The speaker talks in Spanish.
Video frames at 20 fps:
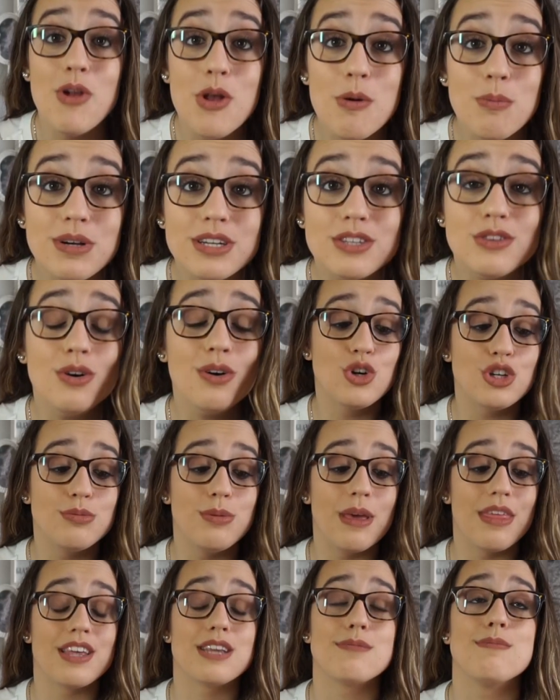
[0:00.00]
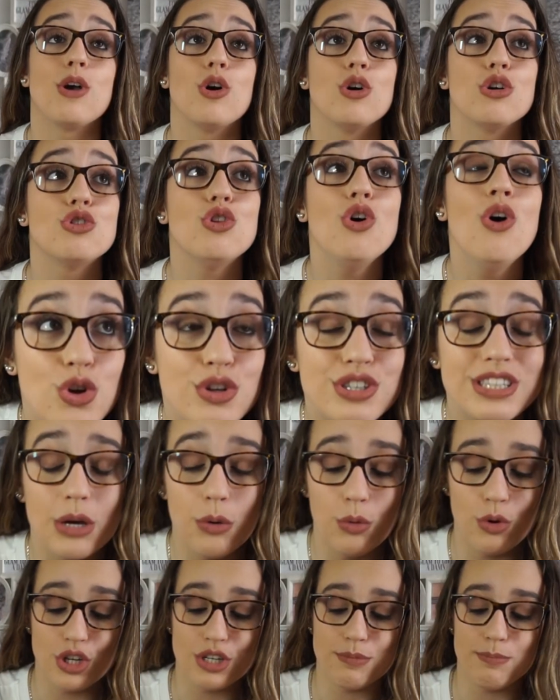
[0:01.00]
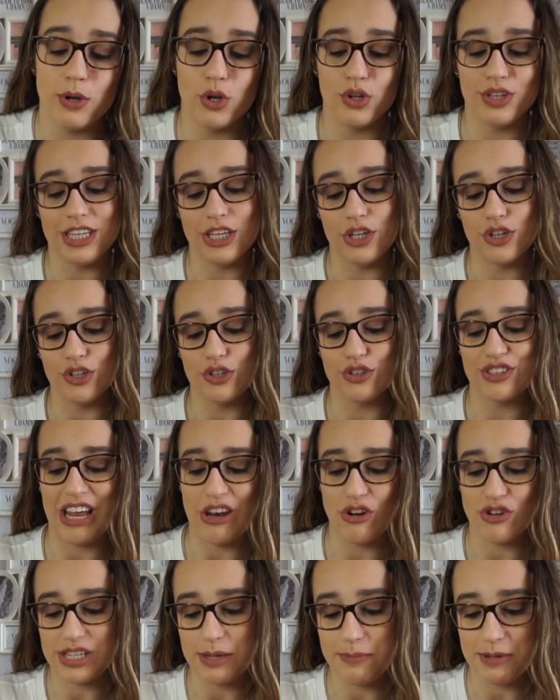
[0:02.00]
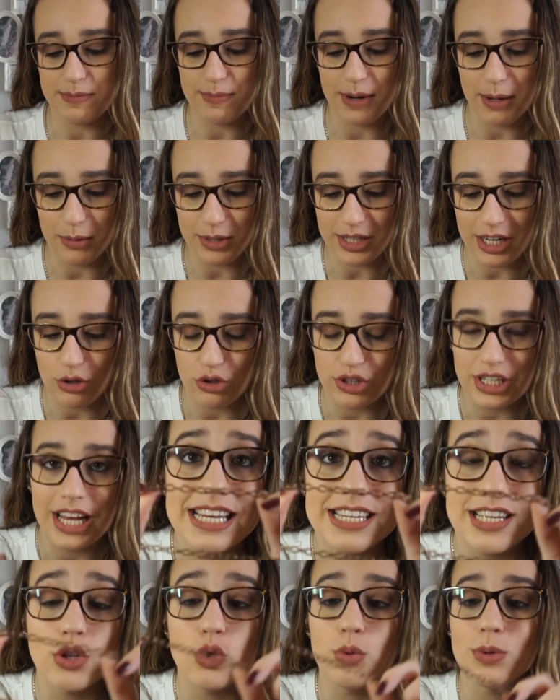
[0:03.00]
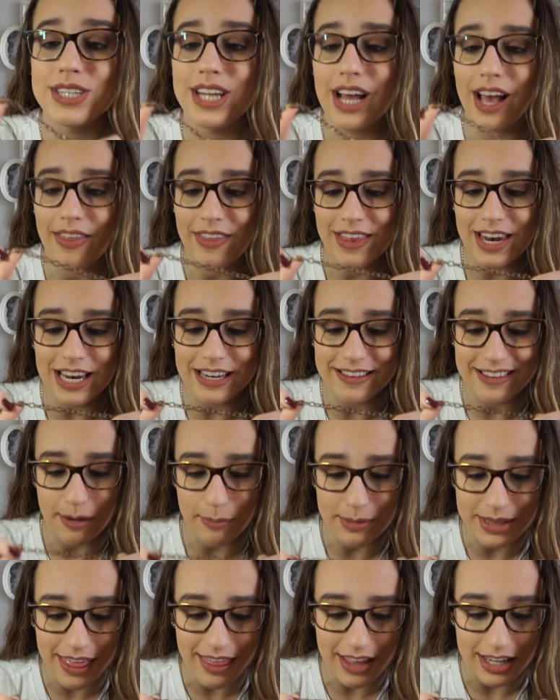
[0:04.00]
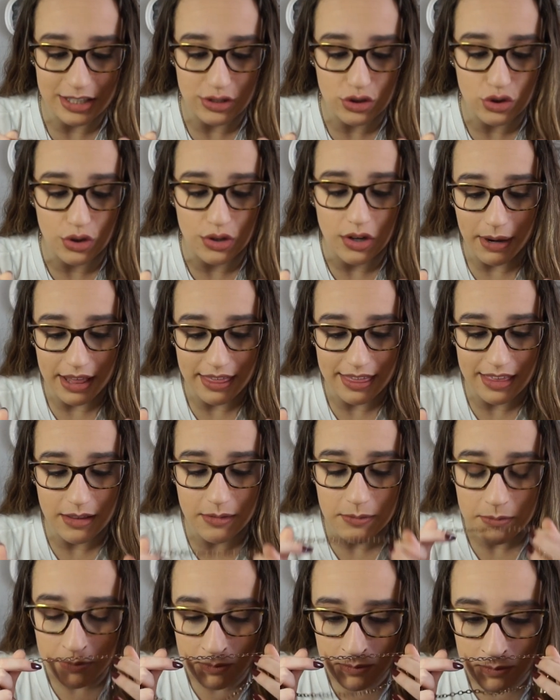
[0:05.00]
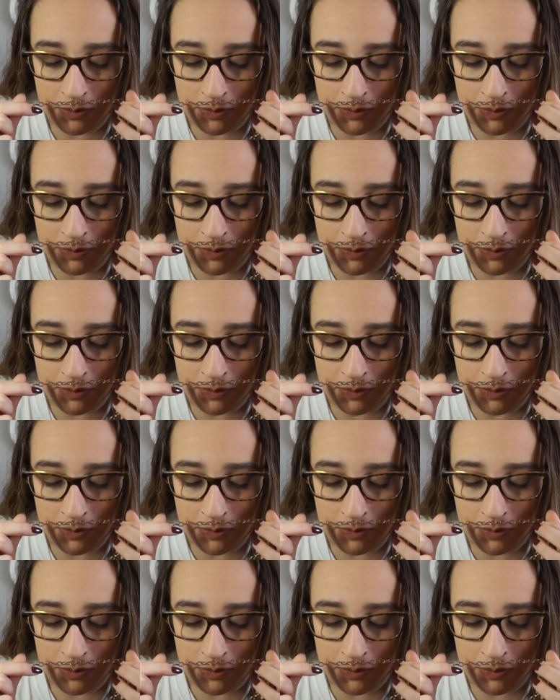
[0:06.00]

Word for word: Me lo he puesto dos veces, me costó dos euros, pero tío, o sea, no sé, me esperaba otra cosa. Es que tú ves la cadena y literalmente da asco, parece